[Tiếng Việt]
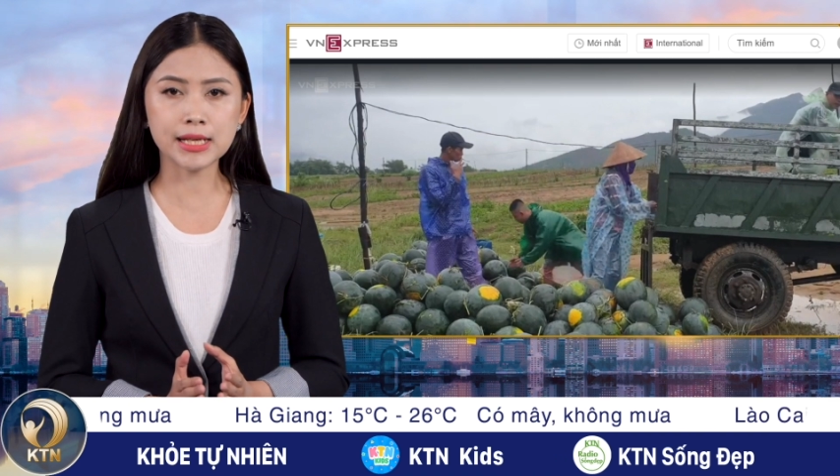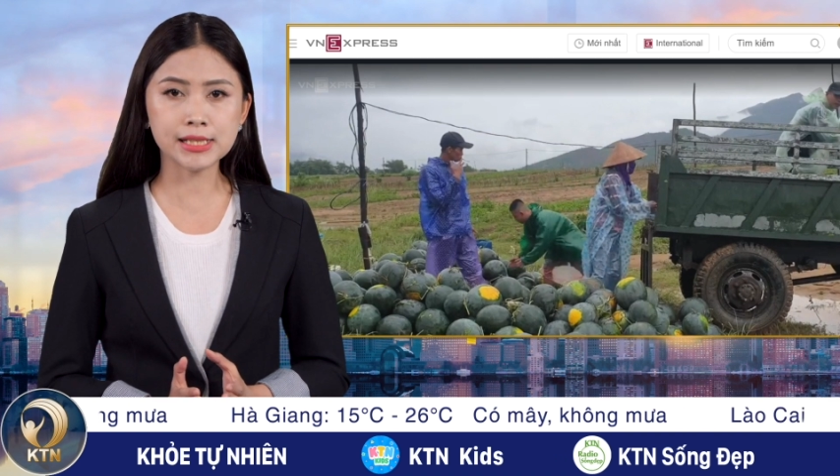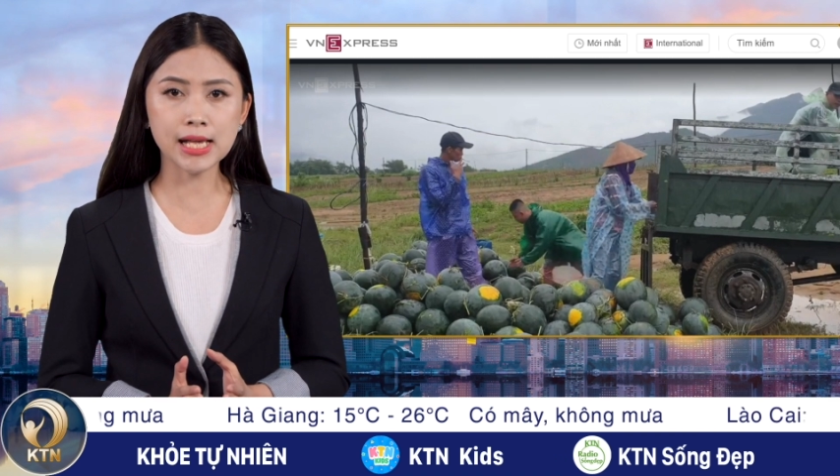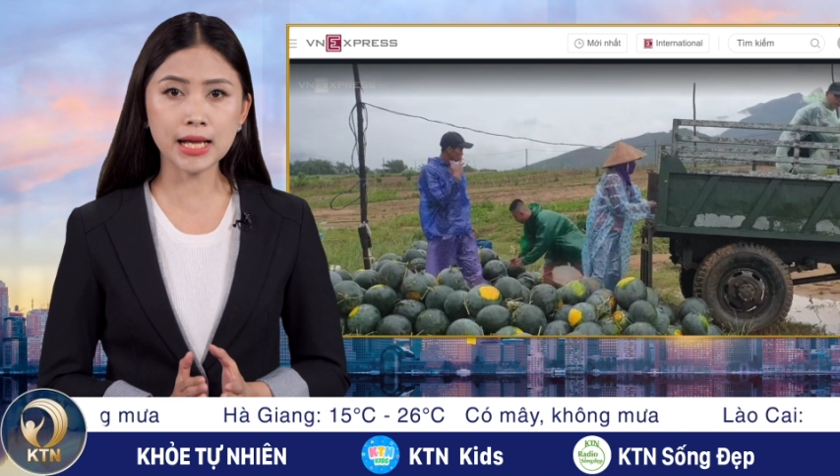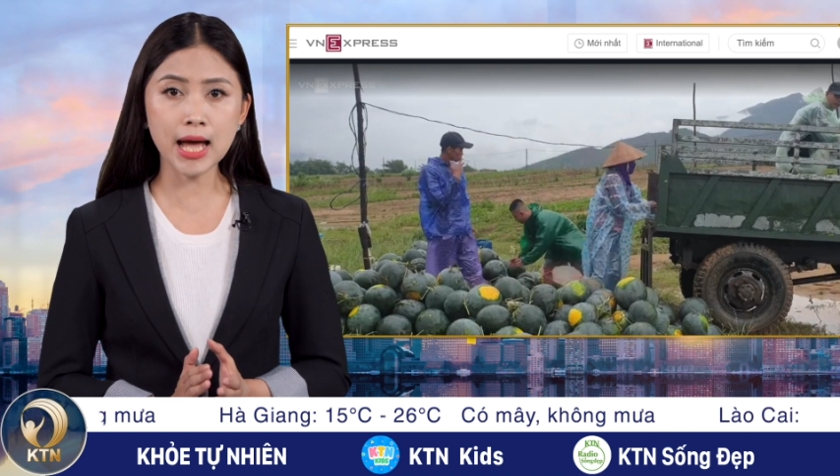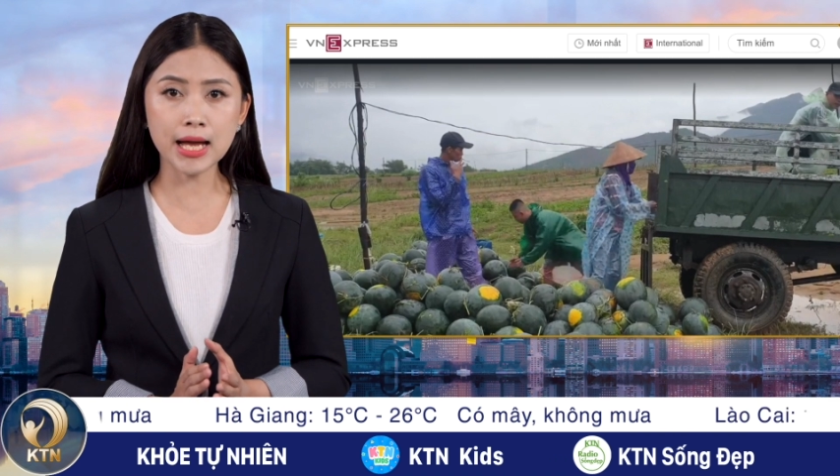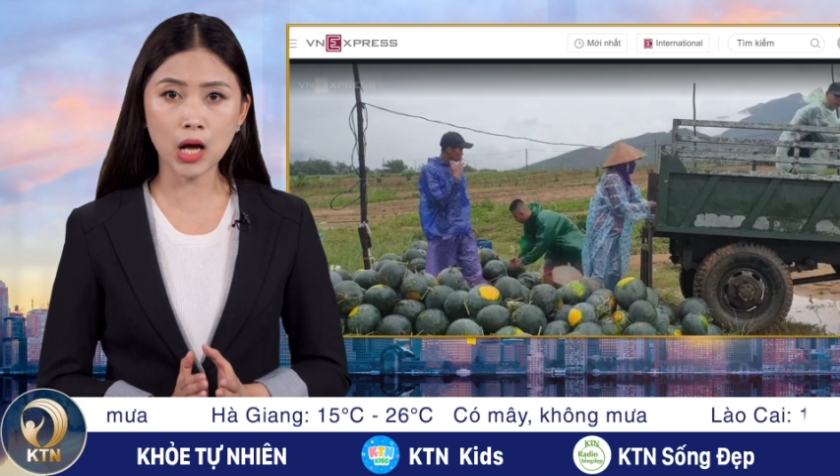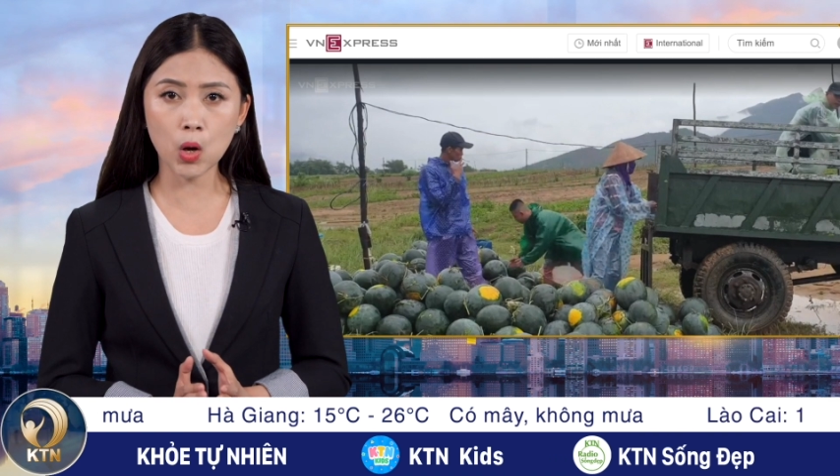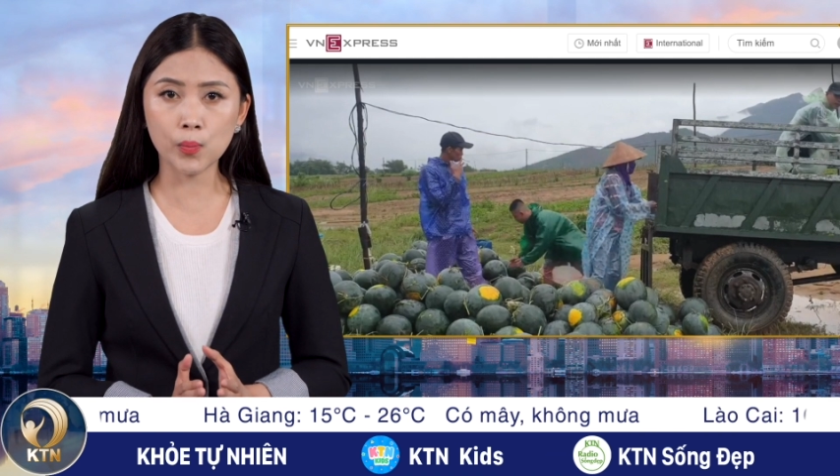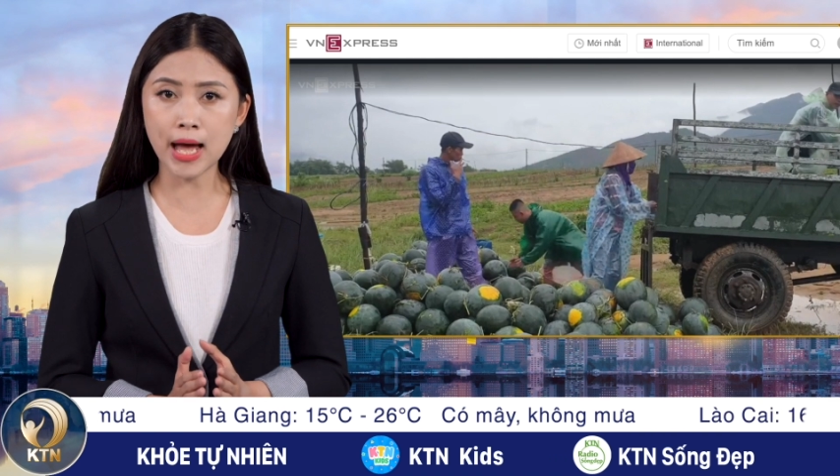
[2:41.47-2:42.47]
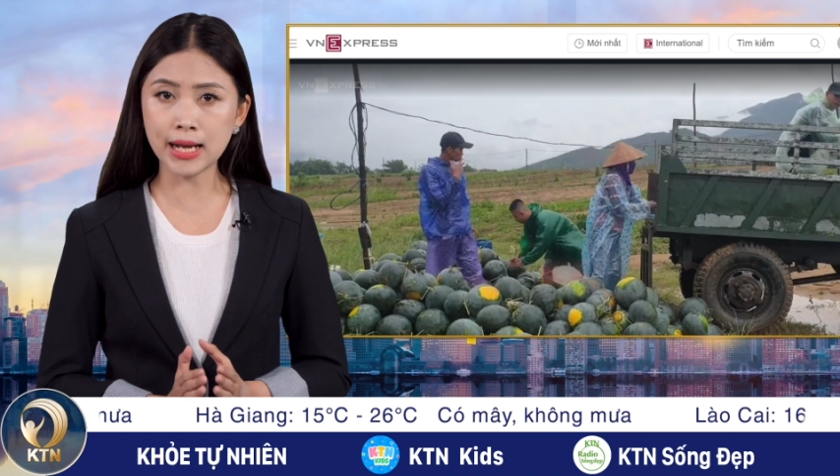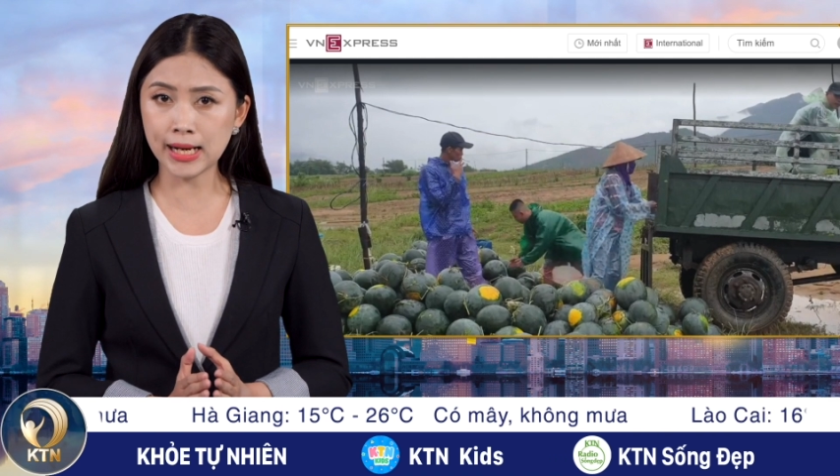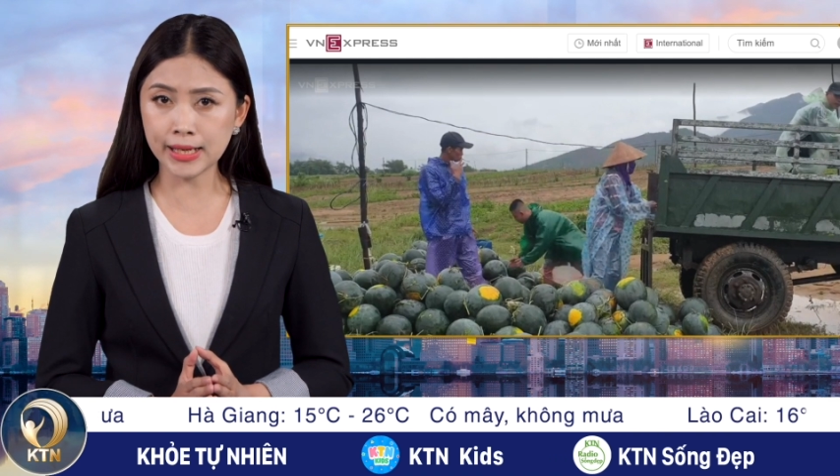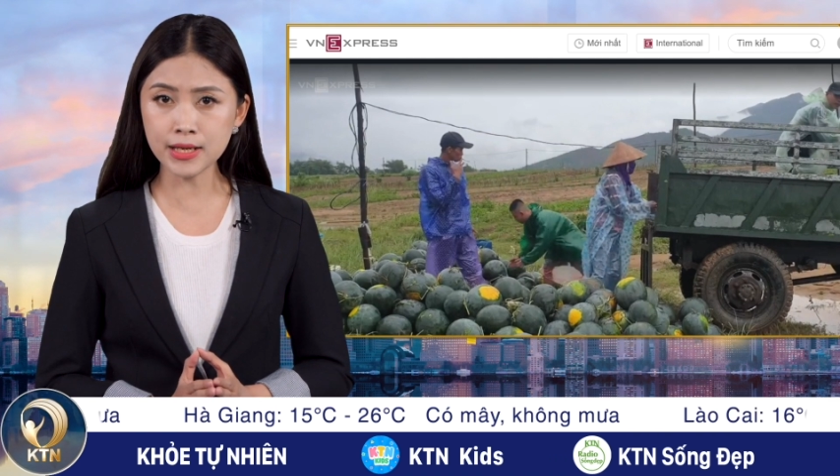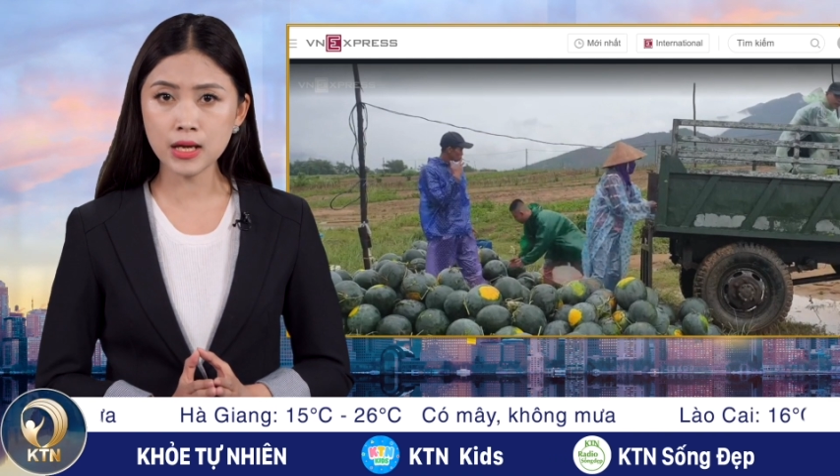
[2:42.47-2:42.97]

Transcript: xã Đại Hồng, Đại Lãnh,